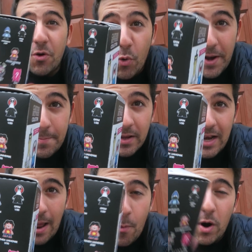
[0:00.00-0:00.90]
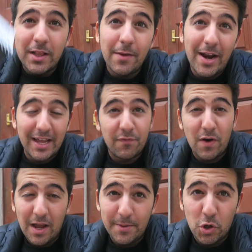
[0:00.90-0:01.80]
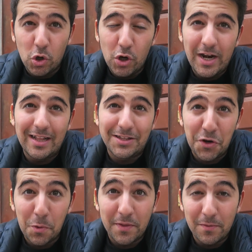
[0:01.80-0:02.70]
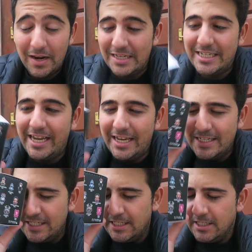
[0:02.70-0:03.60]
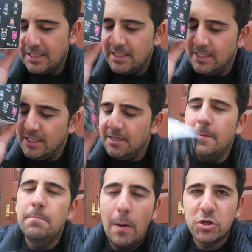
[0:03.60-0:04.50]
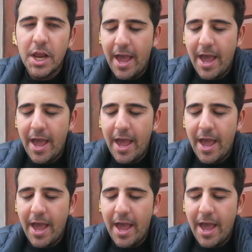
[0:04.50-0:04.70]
Grimm, la muerte, ¿vale? Que fue la que me tocó en el anterior vídeo, ¿vale? Así que... Vamos